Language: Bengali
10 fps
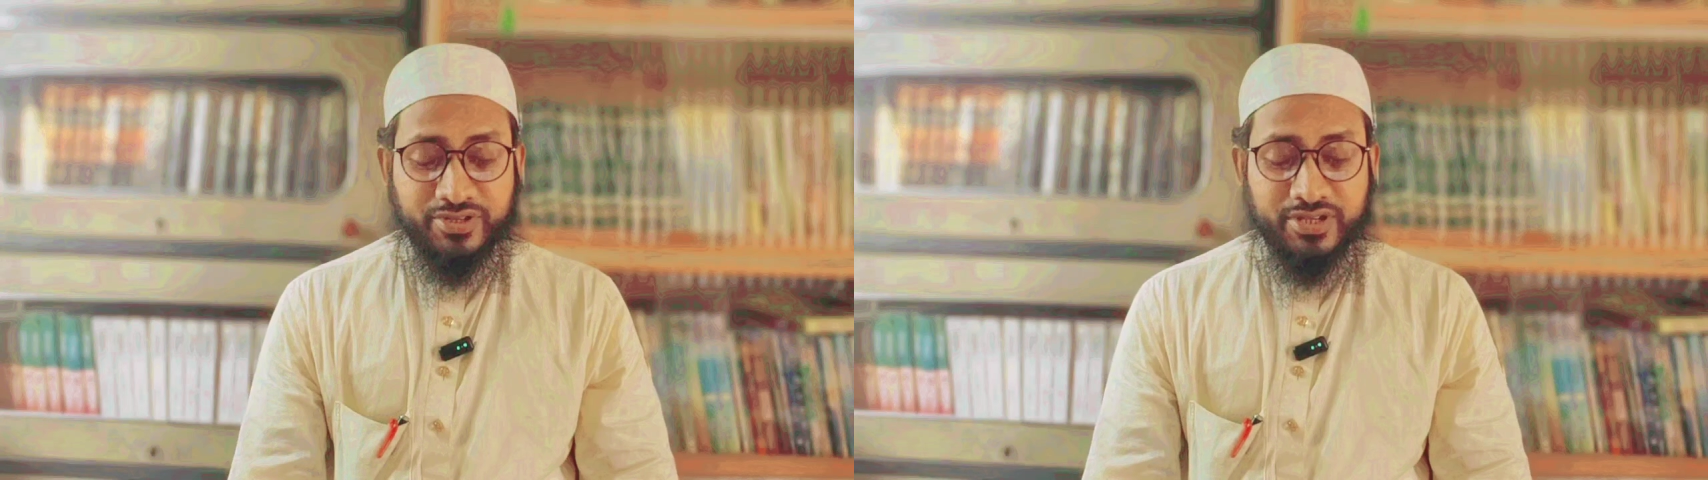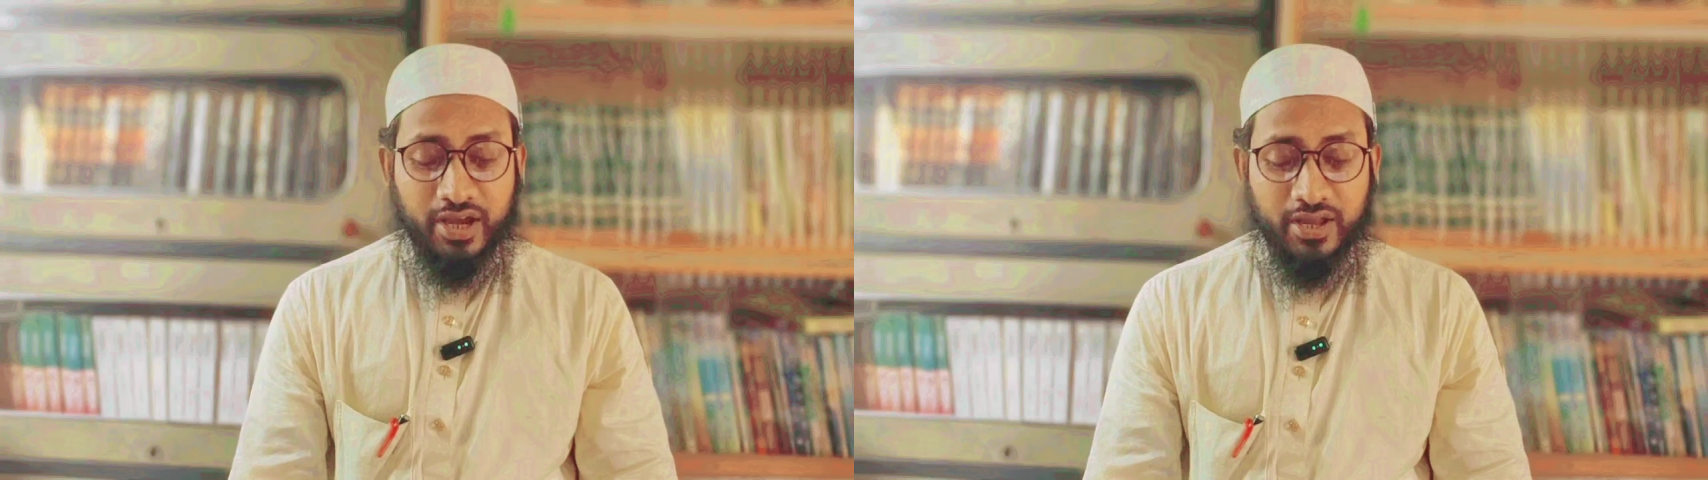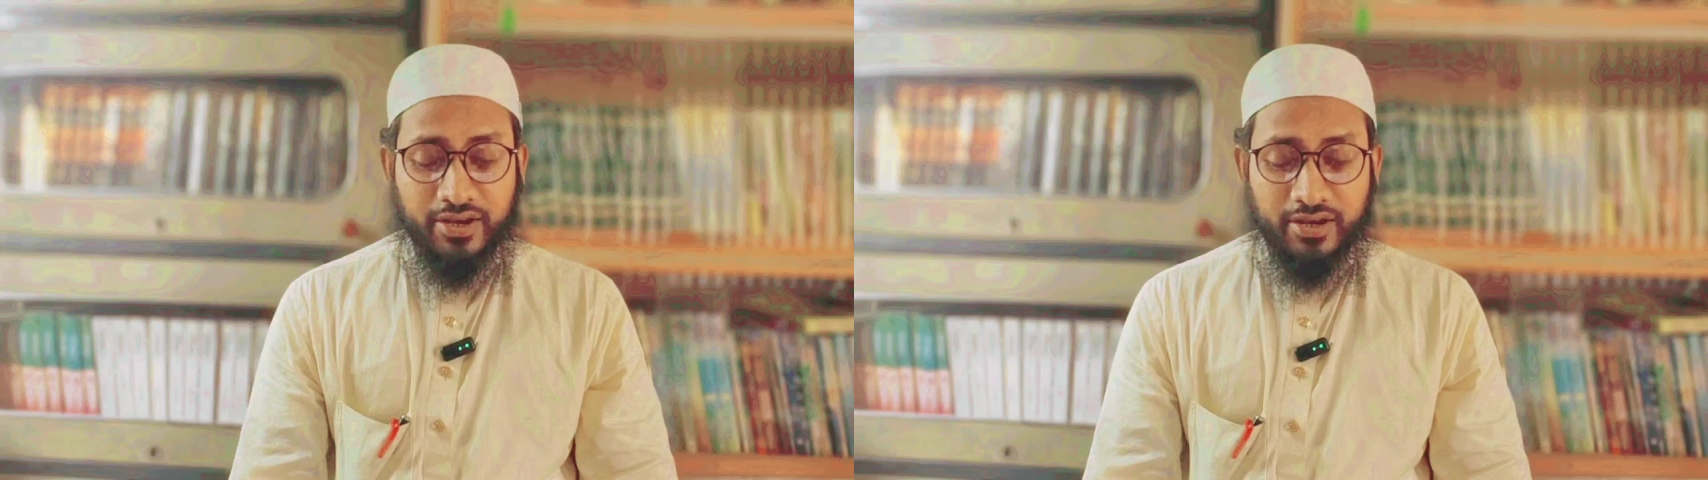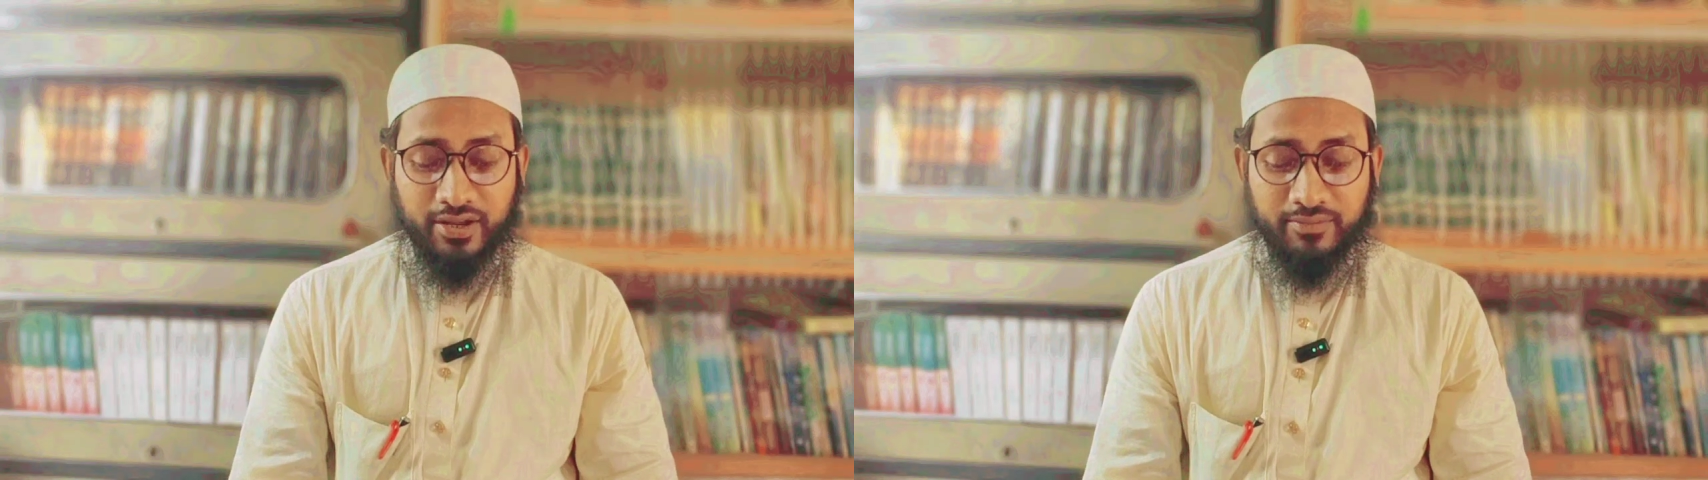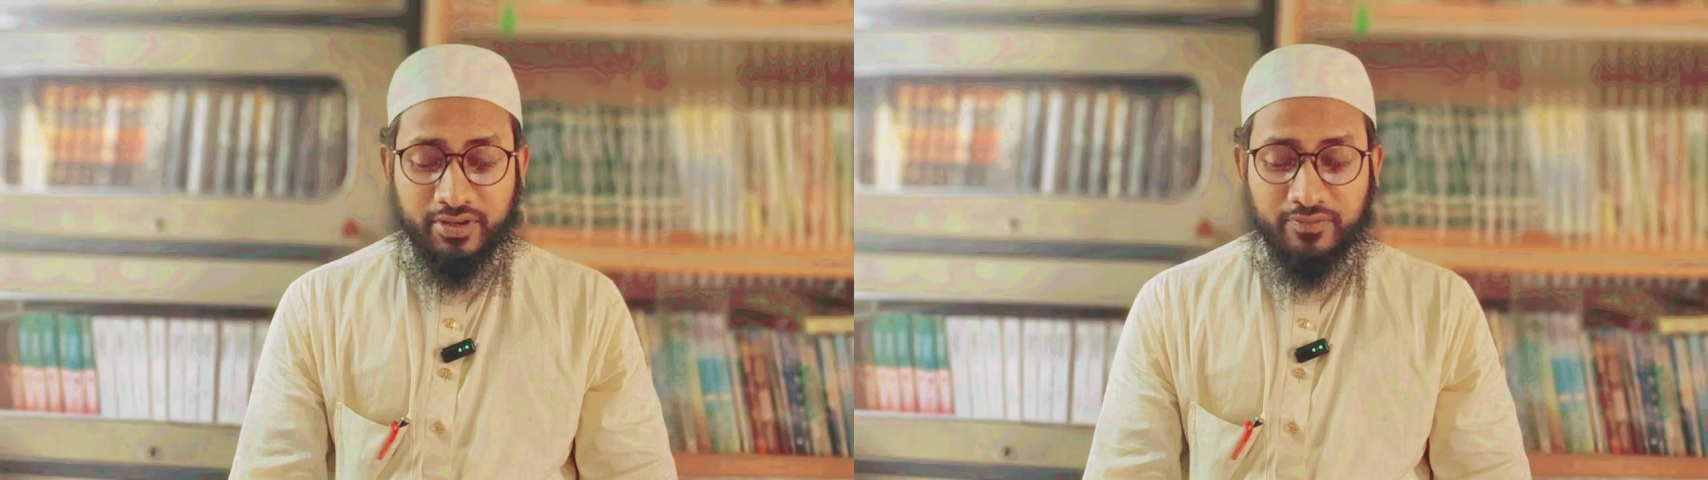
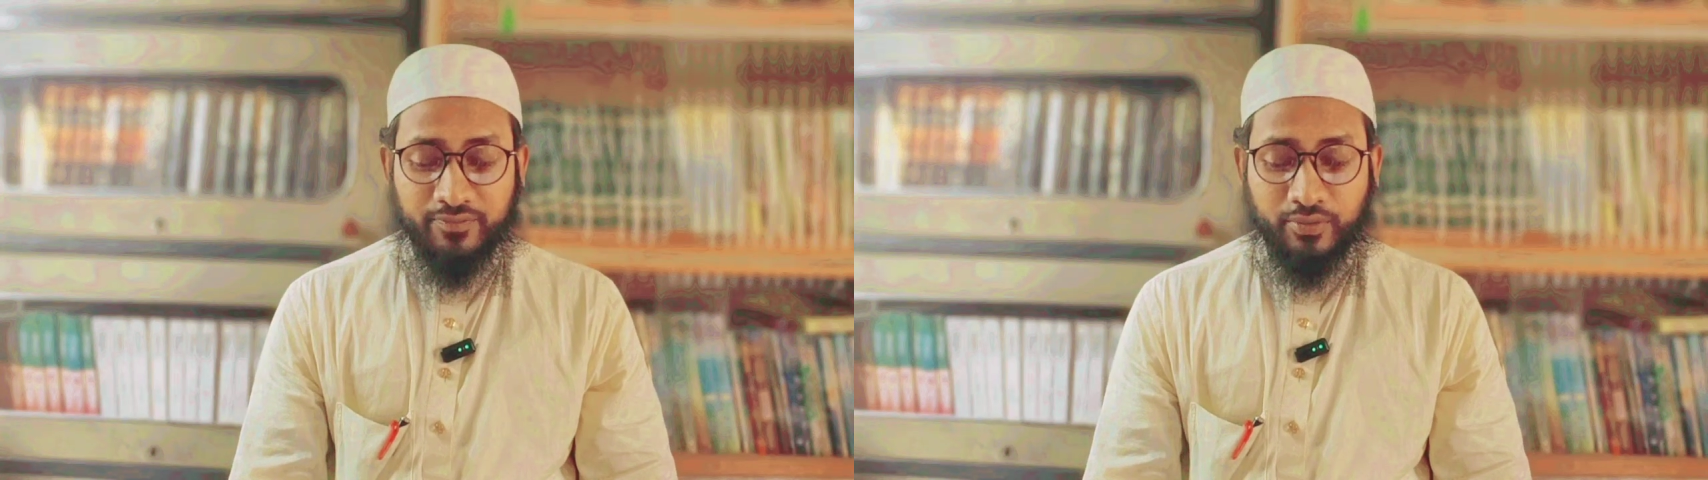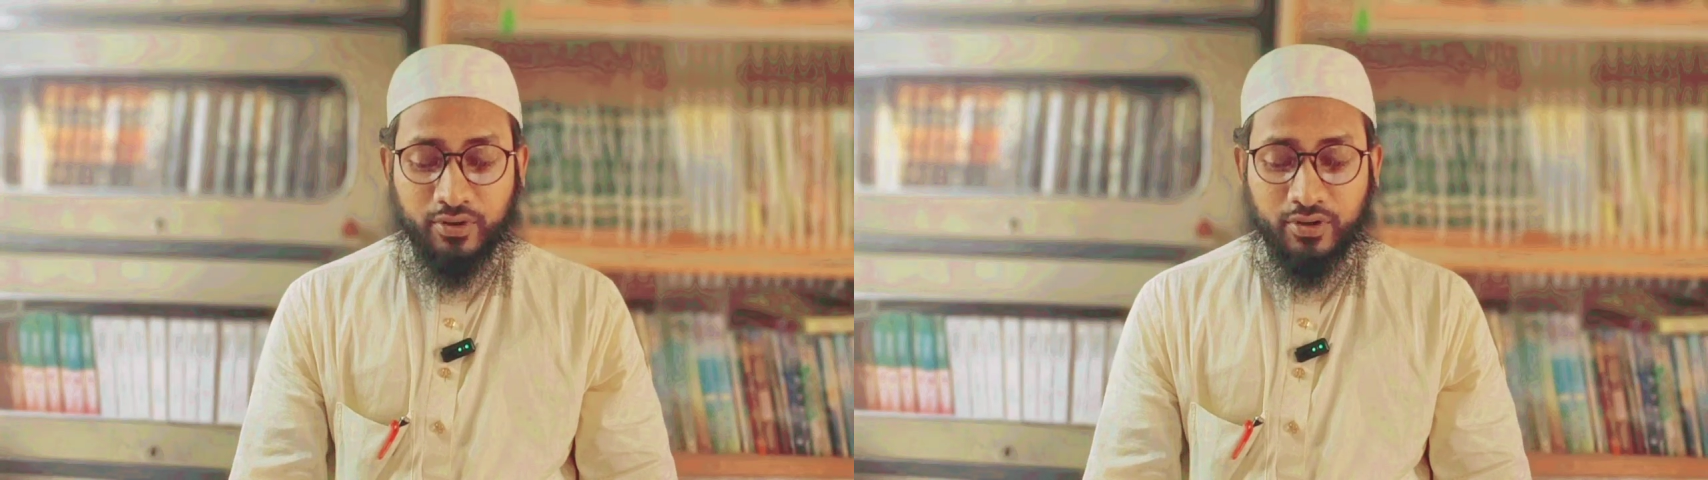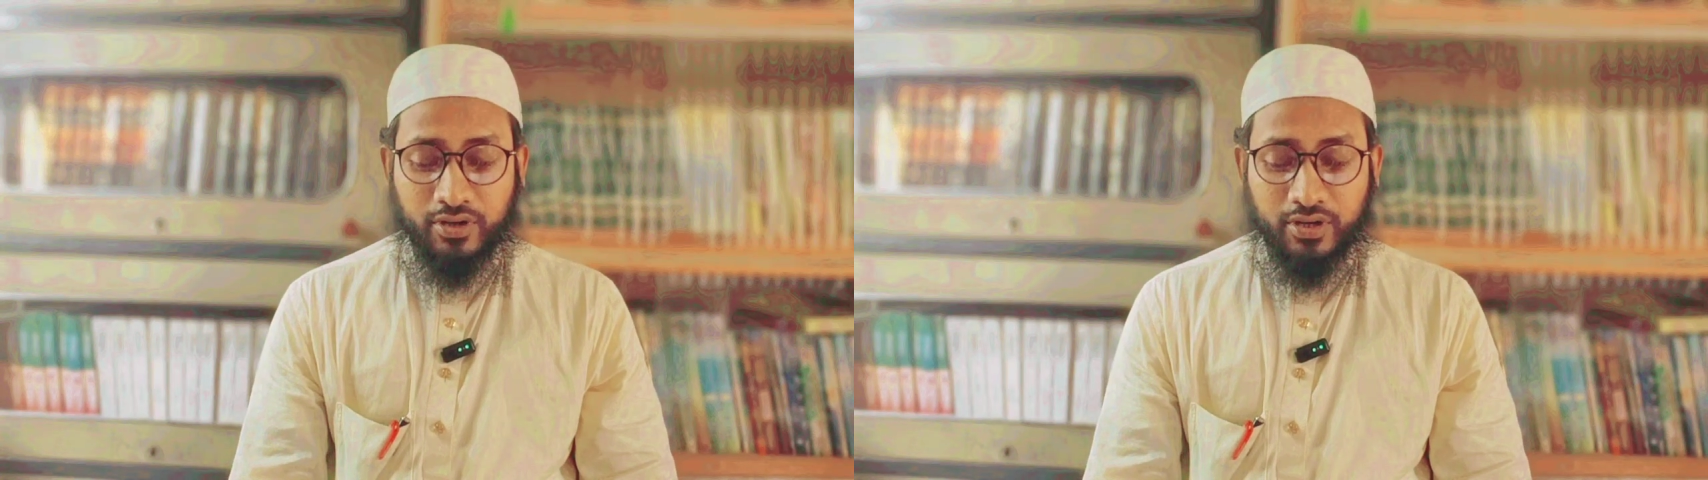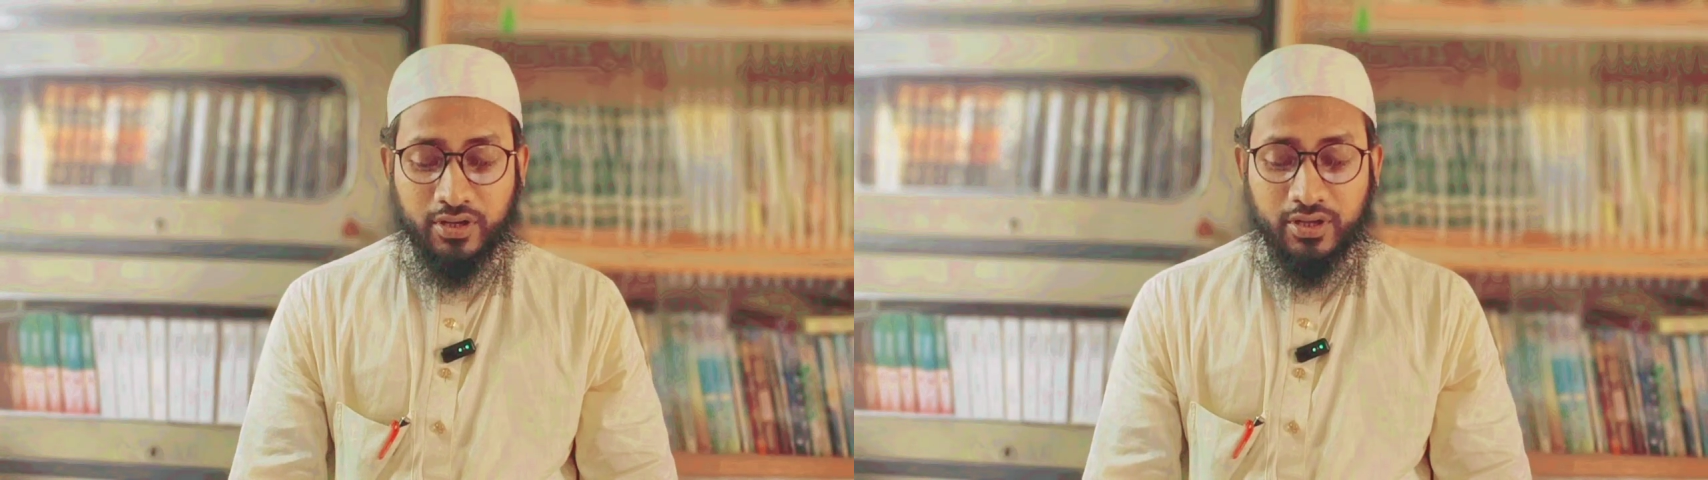জাহান্নামের পক্ষে